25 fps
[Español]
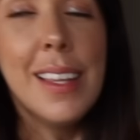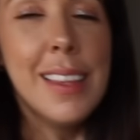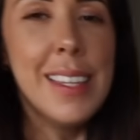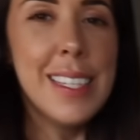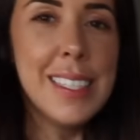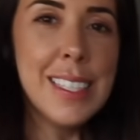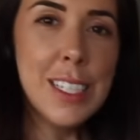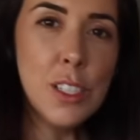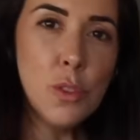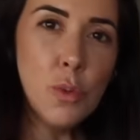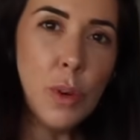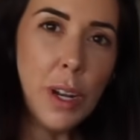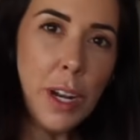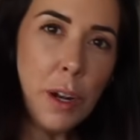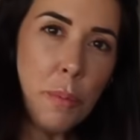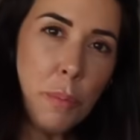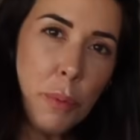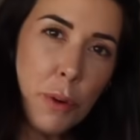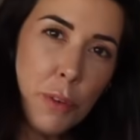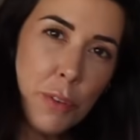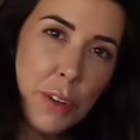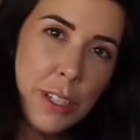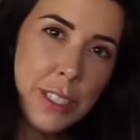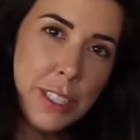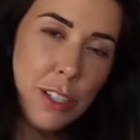Esta estas
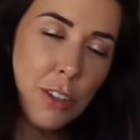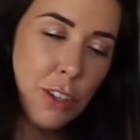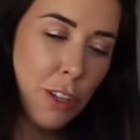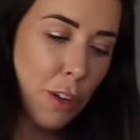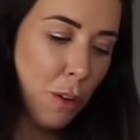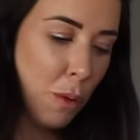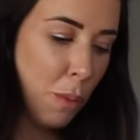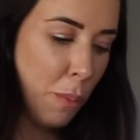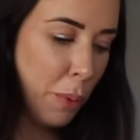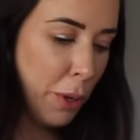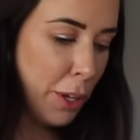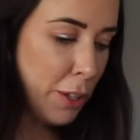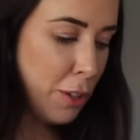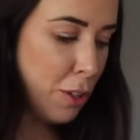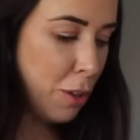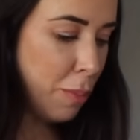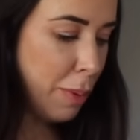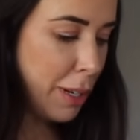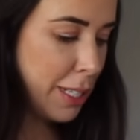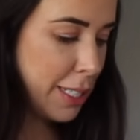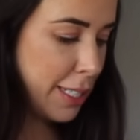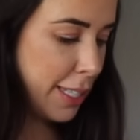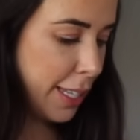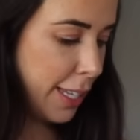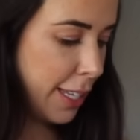waterproof que se nota con un poquito de
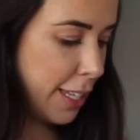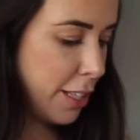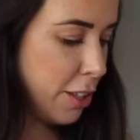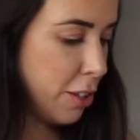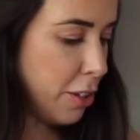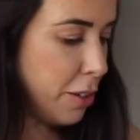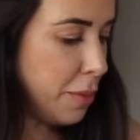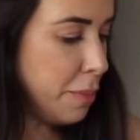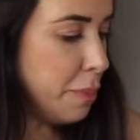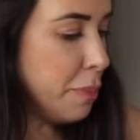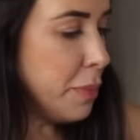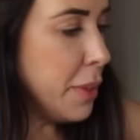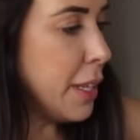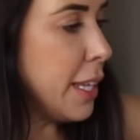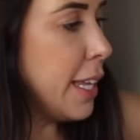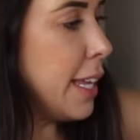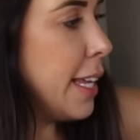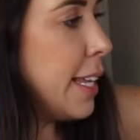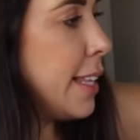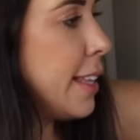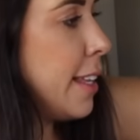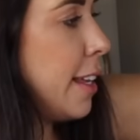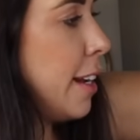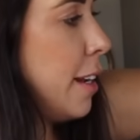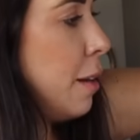plastiquito
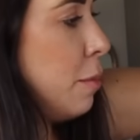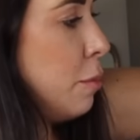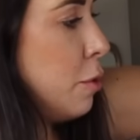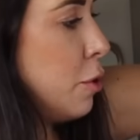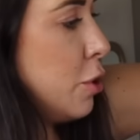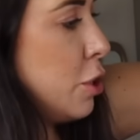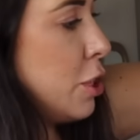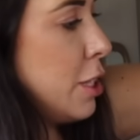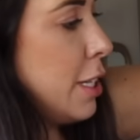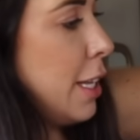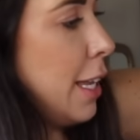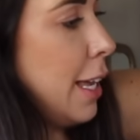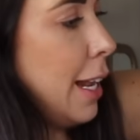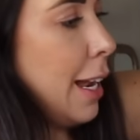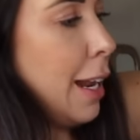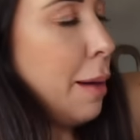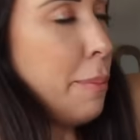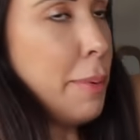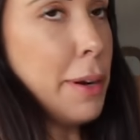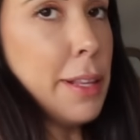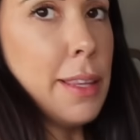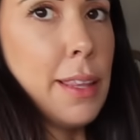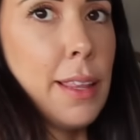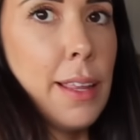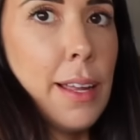Y tenemos en la
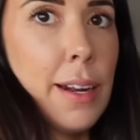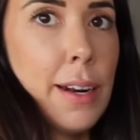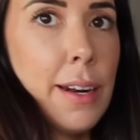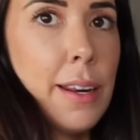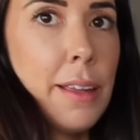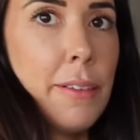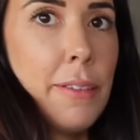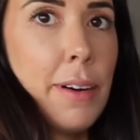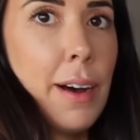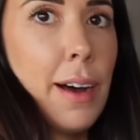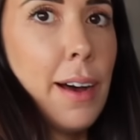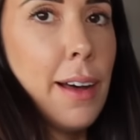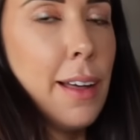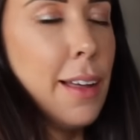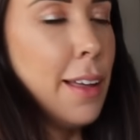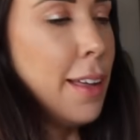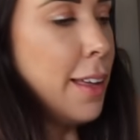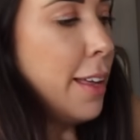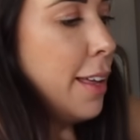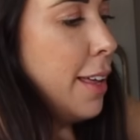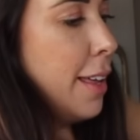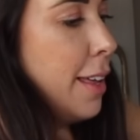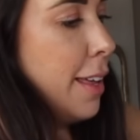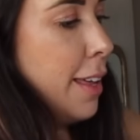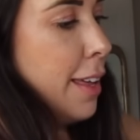parte de arriba
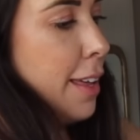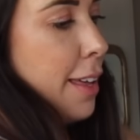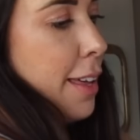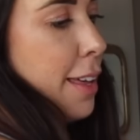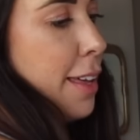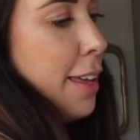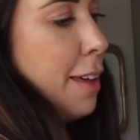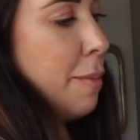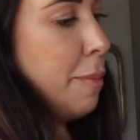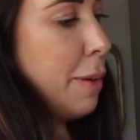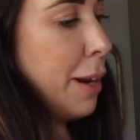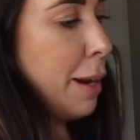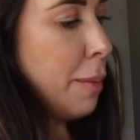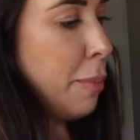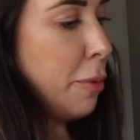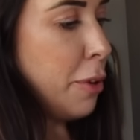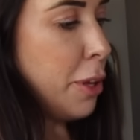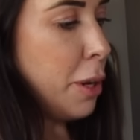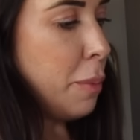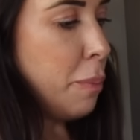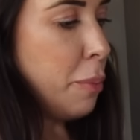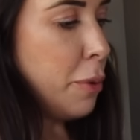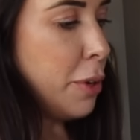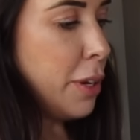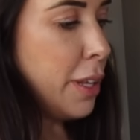eh, para
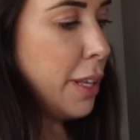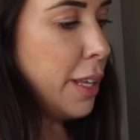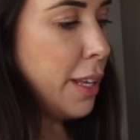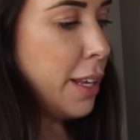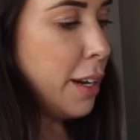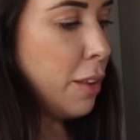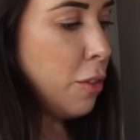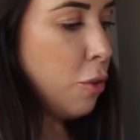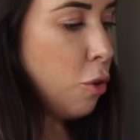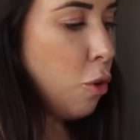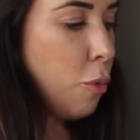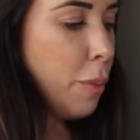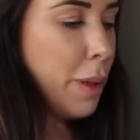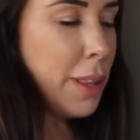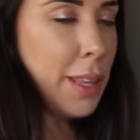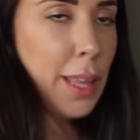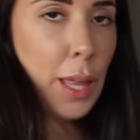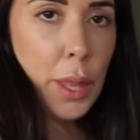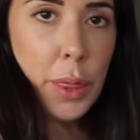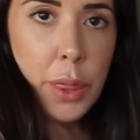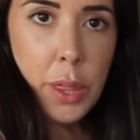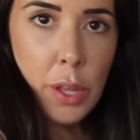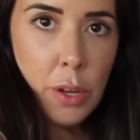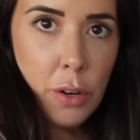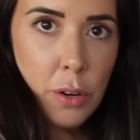poder poner
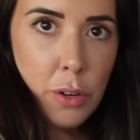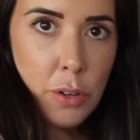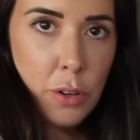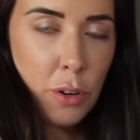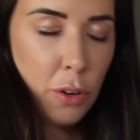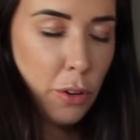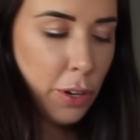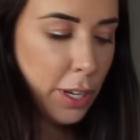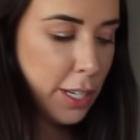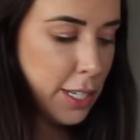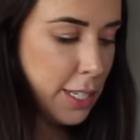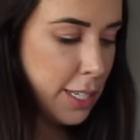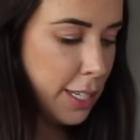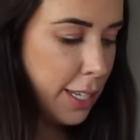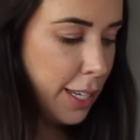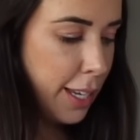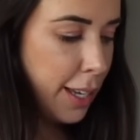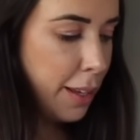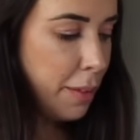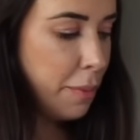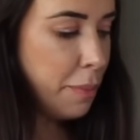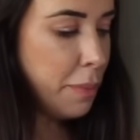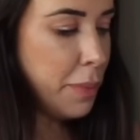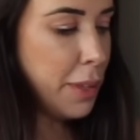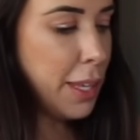documentación o lo que
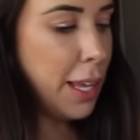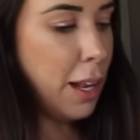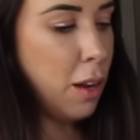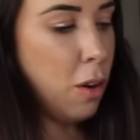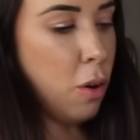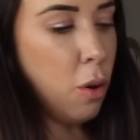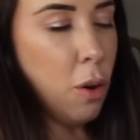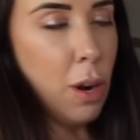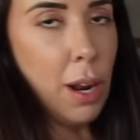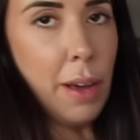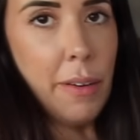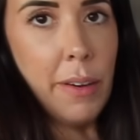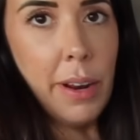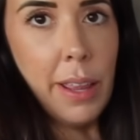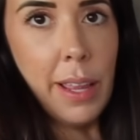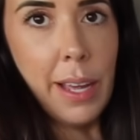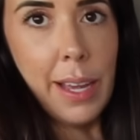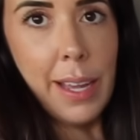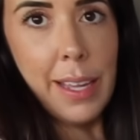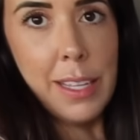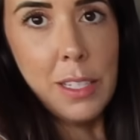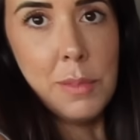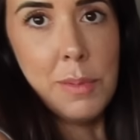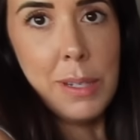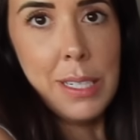sea y luego la verdad
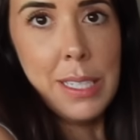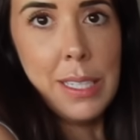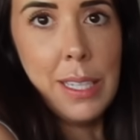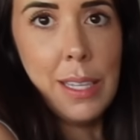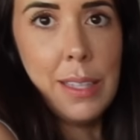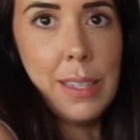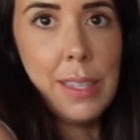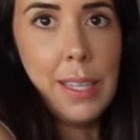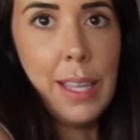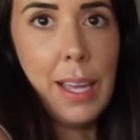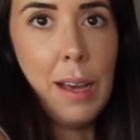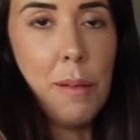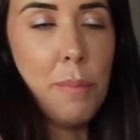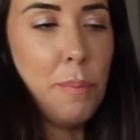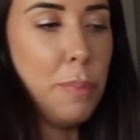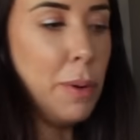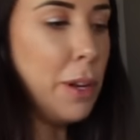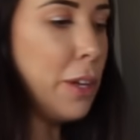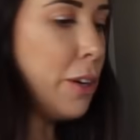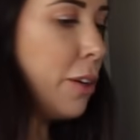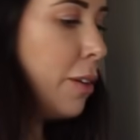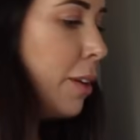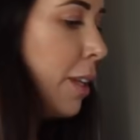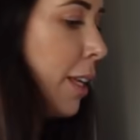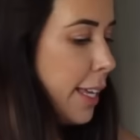que es bastante
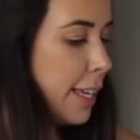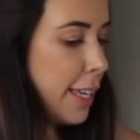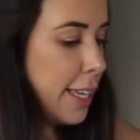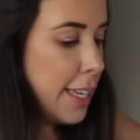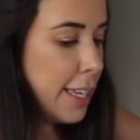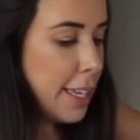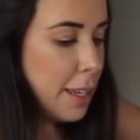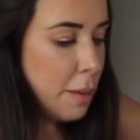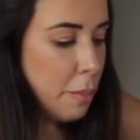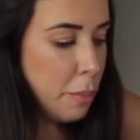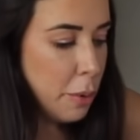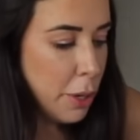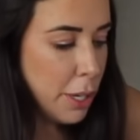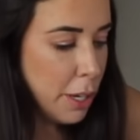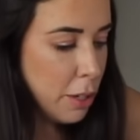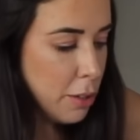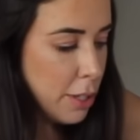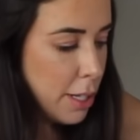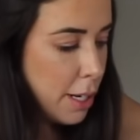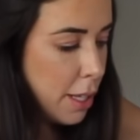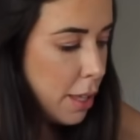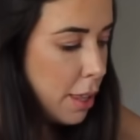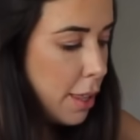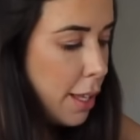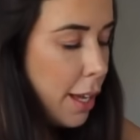amplio y voy a
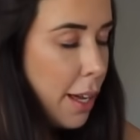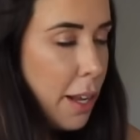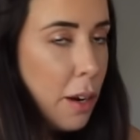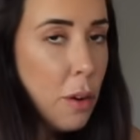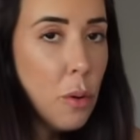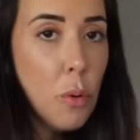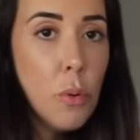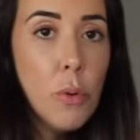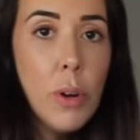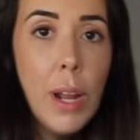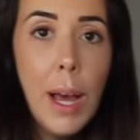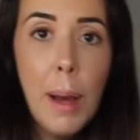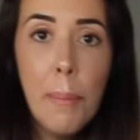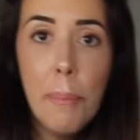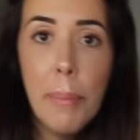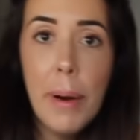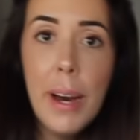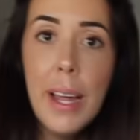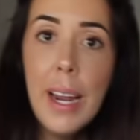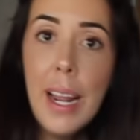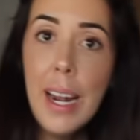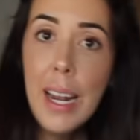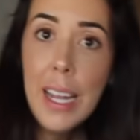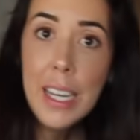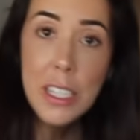utilizar una
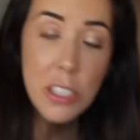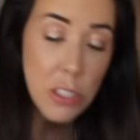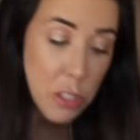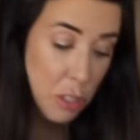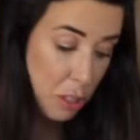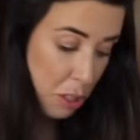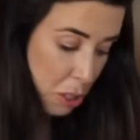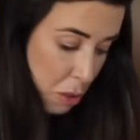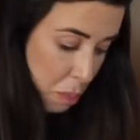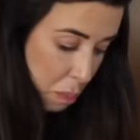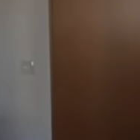para las dos